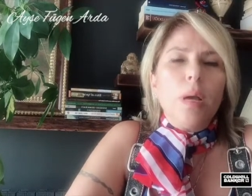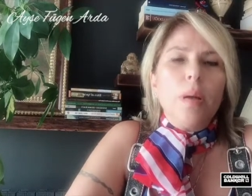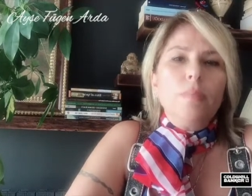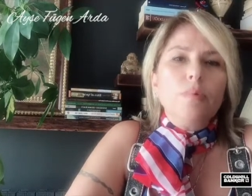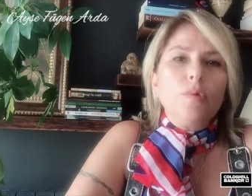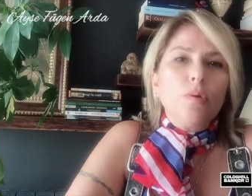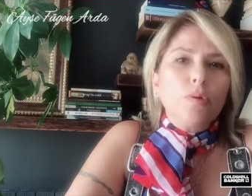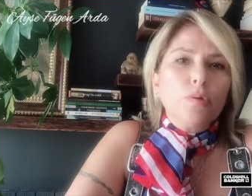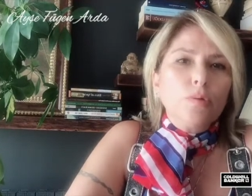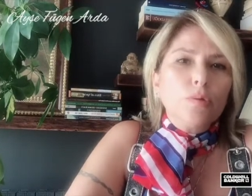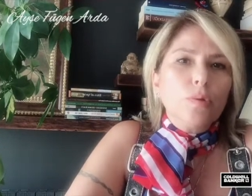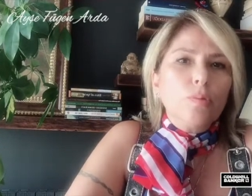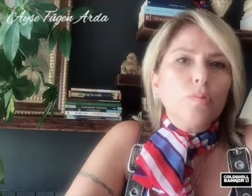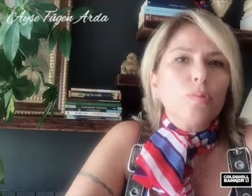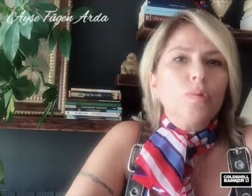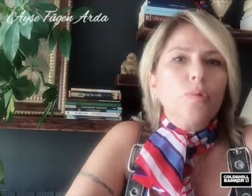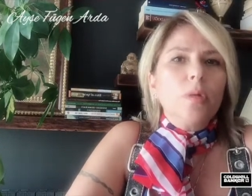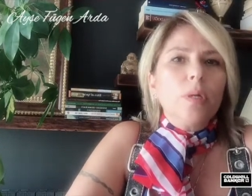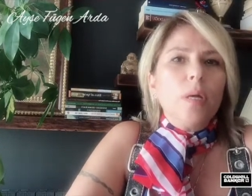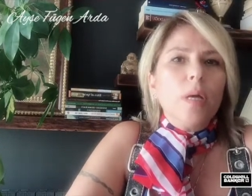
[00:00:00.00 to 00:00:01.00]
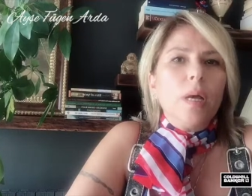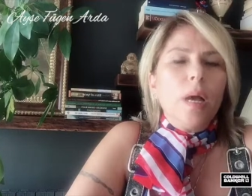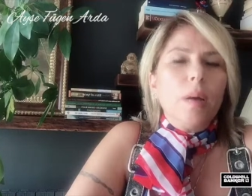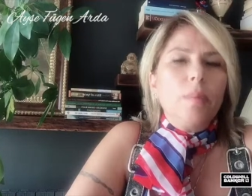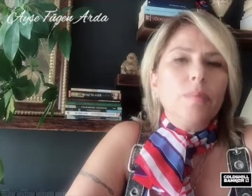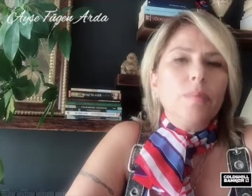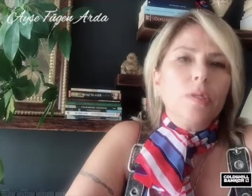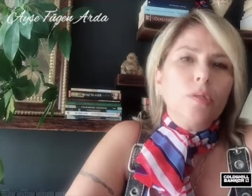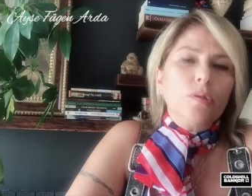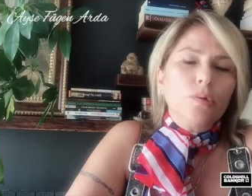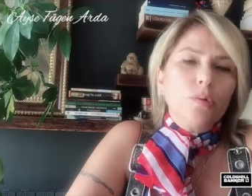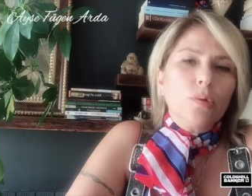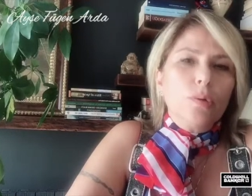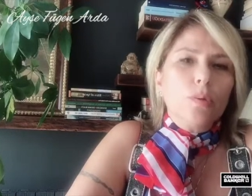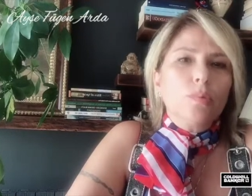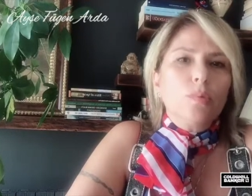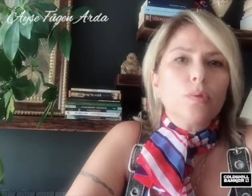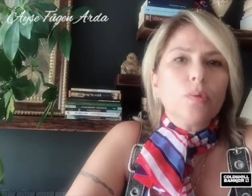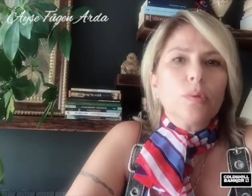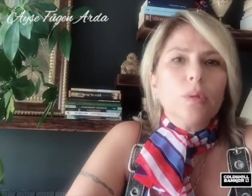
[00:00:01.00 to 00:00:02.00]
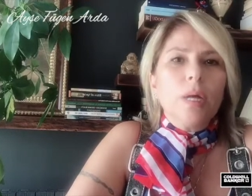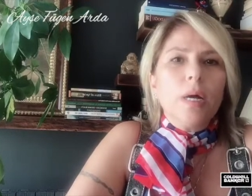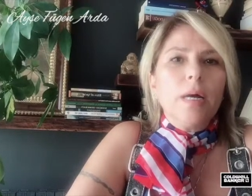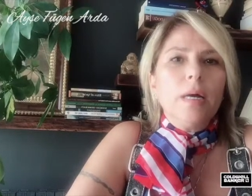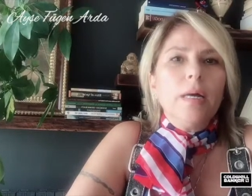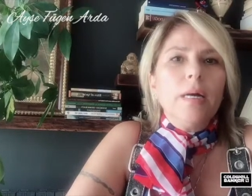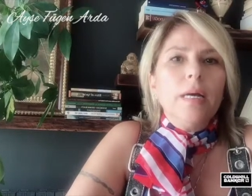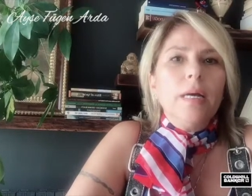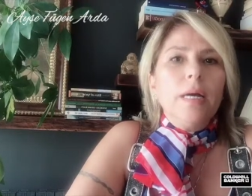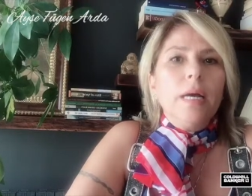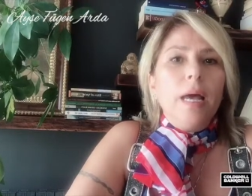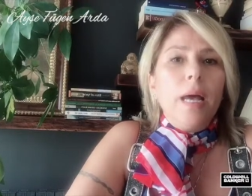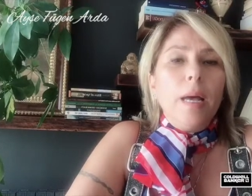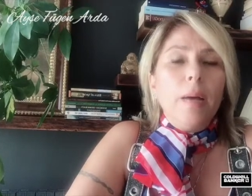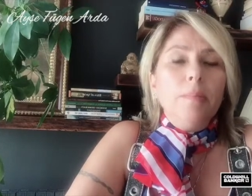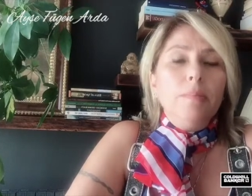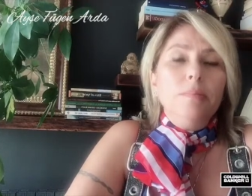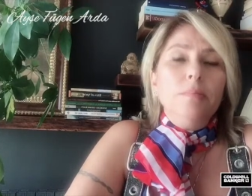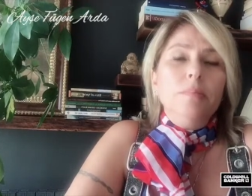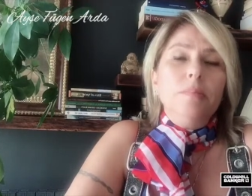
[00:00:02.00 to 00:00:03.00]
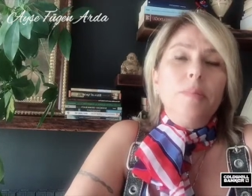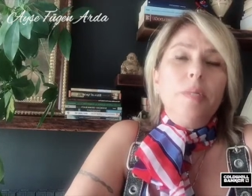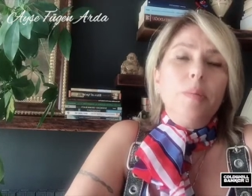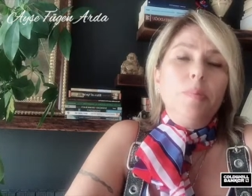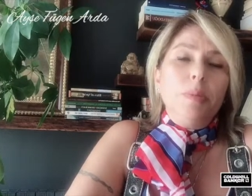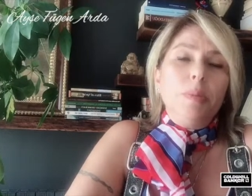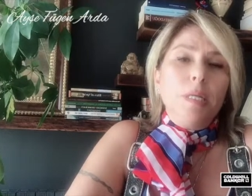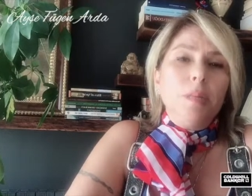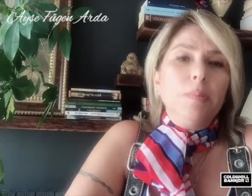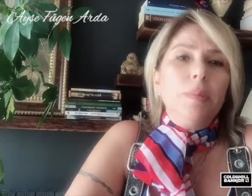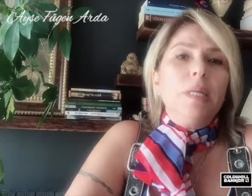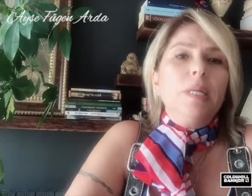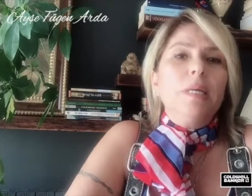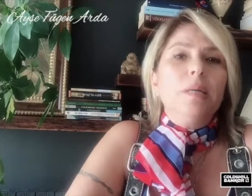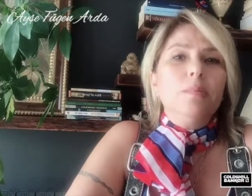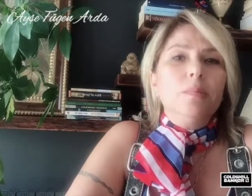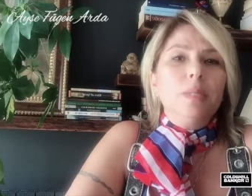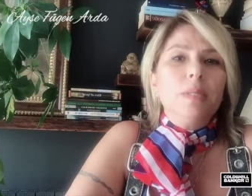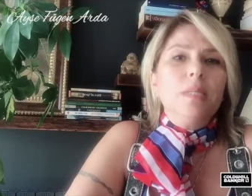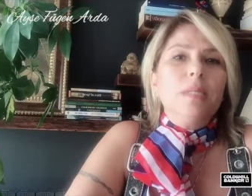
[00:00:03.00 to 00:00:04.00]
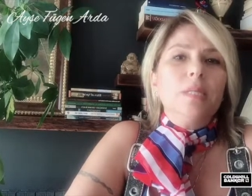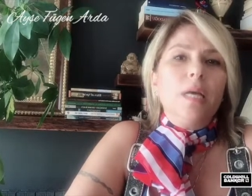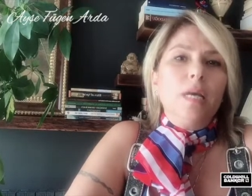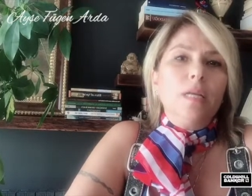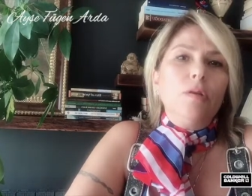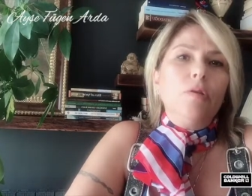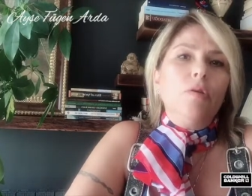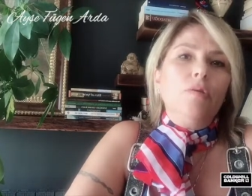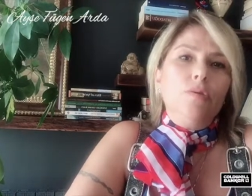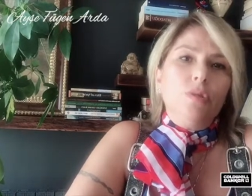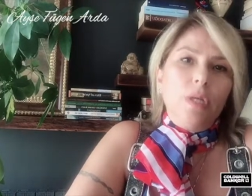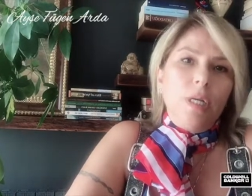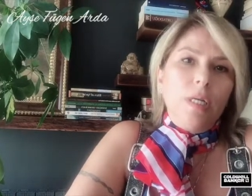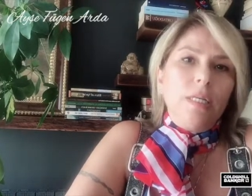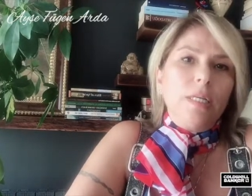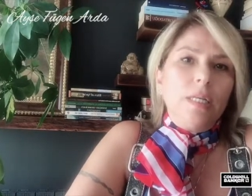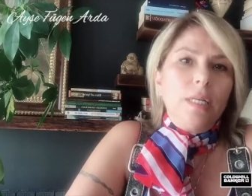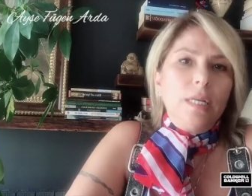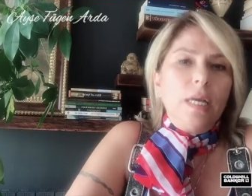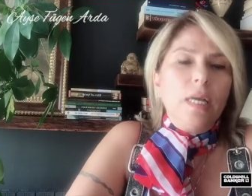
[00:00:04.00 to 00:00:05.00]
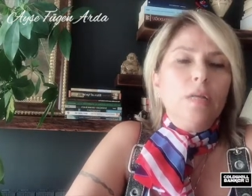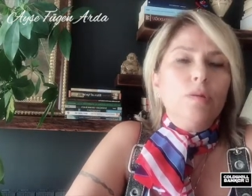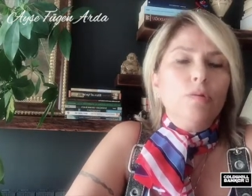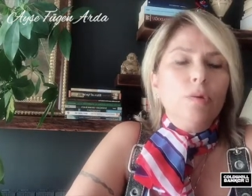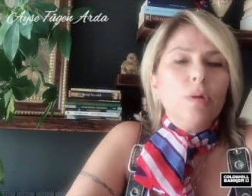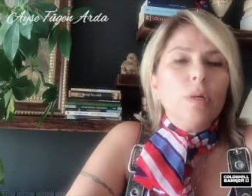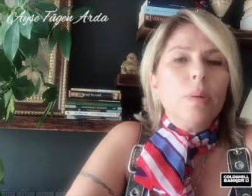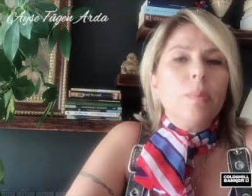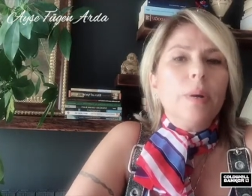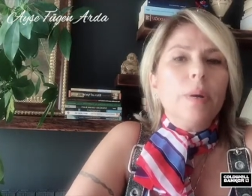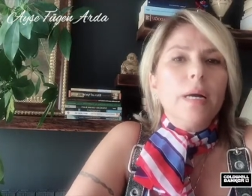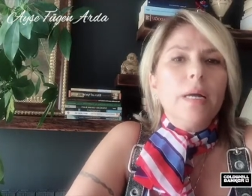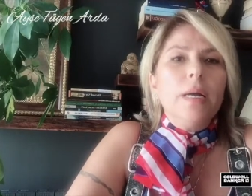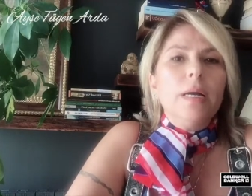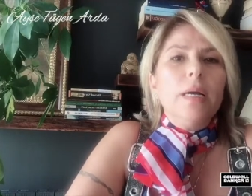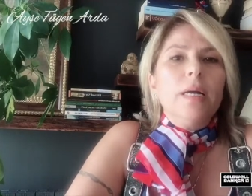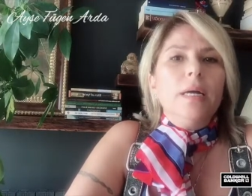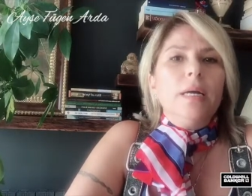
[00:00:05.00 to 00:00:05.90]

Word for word: Hem görüntümüzle hem diksiyonumuzla hem tabii ki bilgimiz en öncelikli geliyor ama